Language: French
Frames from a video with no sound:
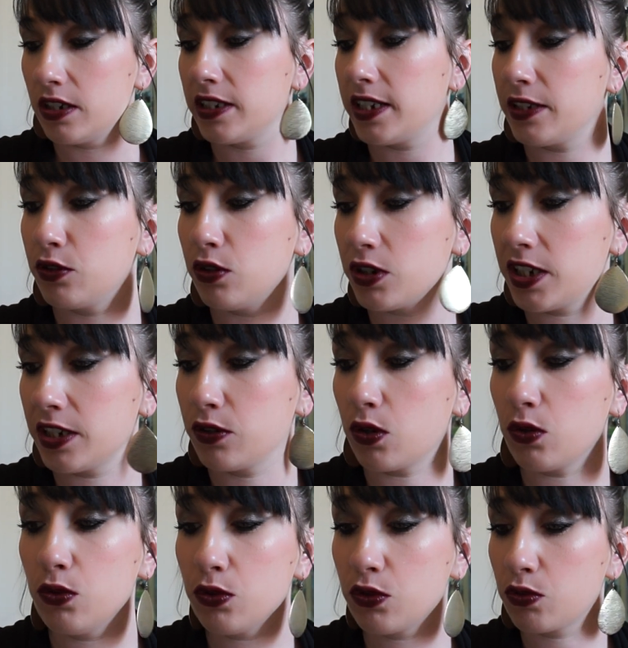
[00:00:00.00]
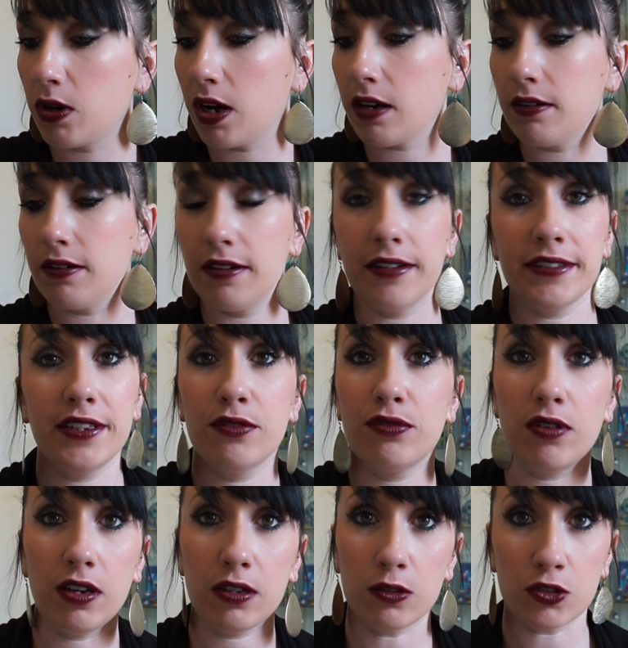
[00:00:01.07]
J'adore, j'adore le soir, euh, des
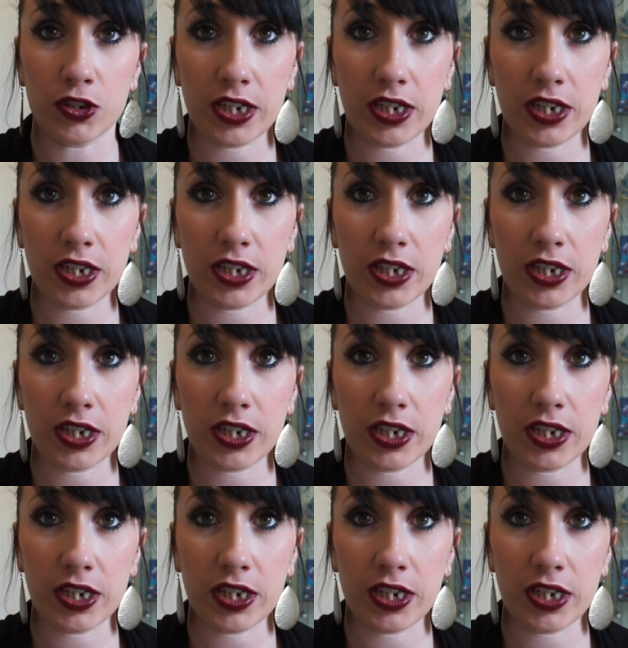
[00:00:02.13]
fois quand